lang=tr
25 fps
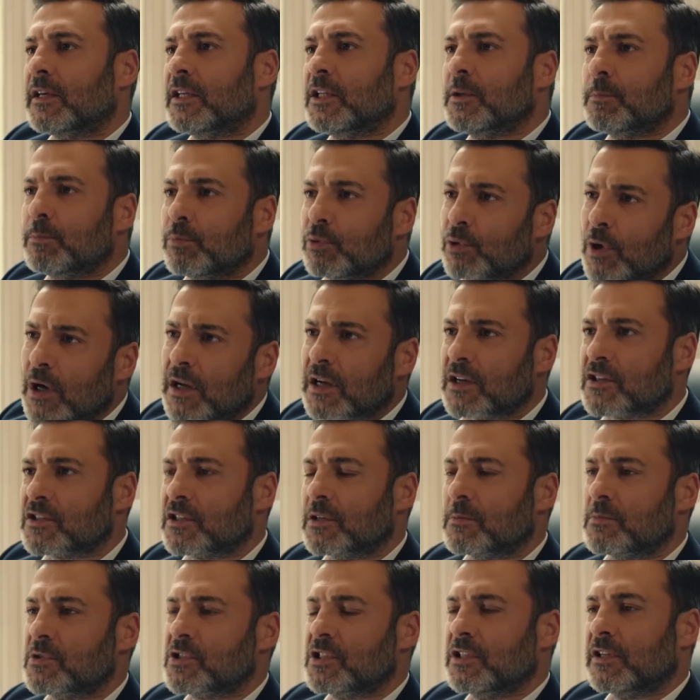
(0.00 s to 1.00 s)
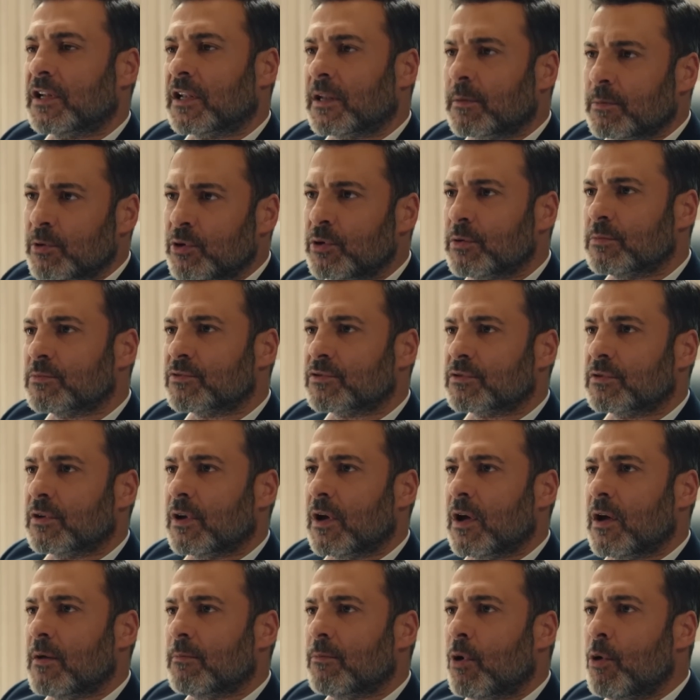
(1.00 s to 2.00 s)
Gidip bunu araştırmış. İnanabiliyor musun?
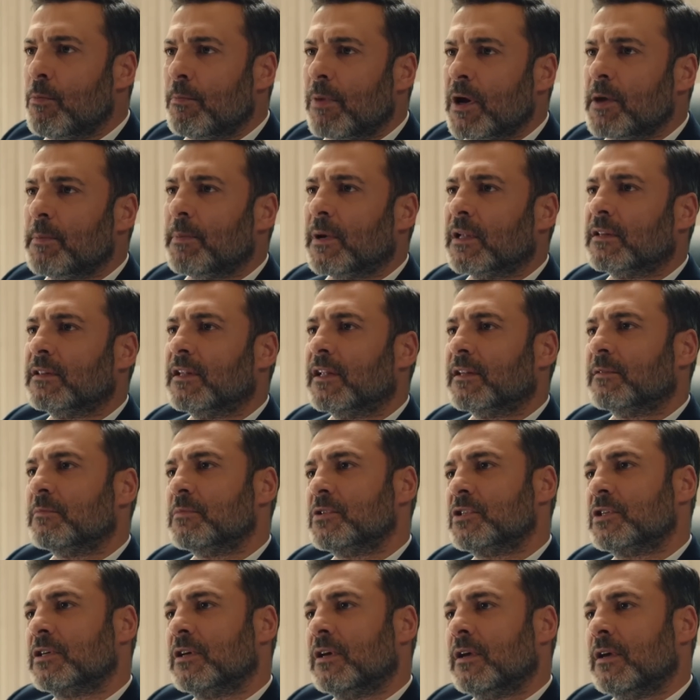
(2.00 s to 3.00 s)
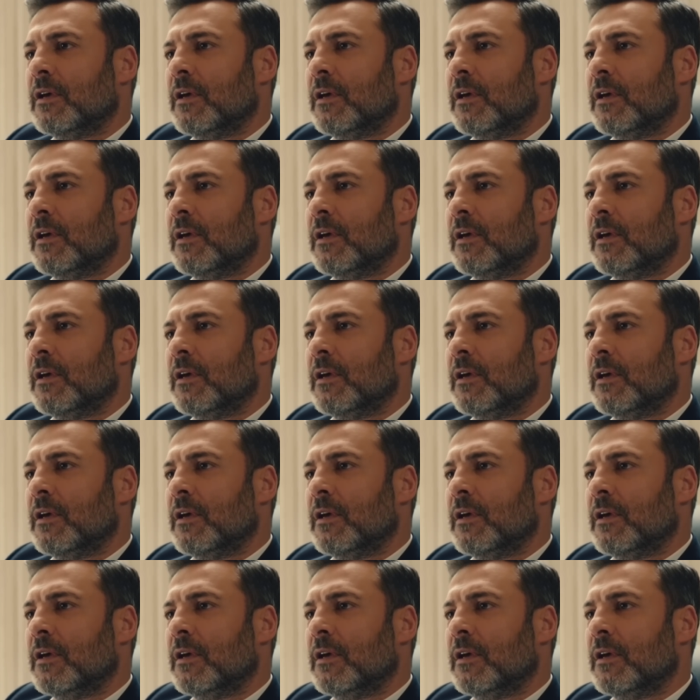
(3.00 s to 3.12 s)
Bombayı patlatmış.